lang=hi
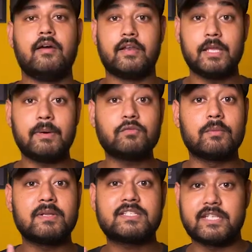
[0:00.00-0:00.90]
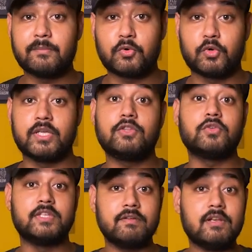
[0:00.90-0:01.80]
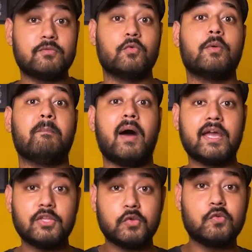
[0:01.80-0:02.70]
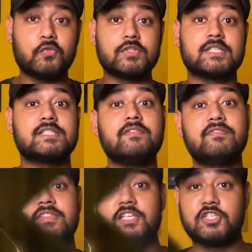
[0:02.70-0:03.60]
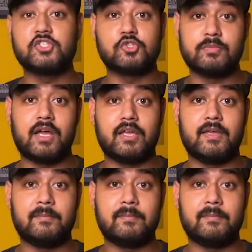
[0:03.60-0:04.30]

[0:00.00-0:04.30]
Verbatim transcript: रही बात वन प्लस टेन प्रो की तो ये वाला फ़ोन बाकी दोनों फ़ोन से सिर्फ तीन चीज़ों में आ गया